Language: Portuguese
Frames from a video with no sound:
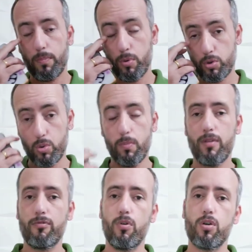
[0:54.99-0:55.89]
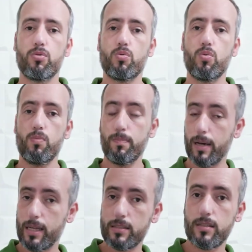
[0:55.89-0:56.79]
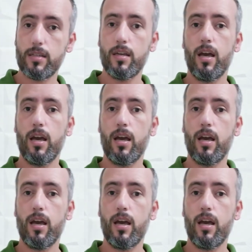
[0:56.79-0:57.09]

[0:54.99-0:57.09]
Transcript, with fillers: postou uma foto com um padre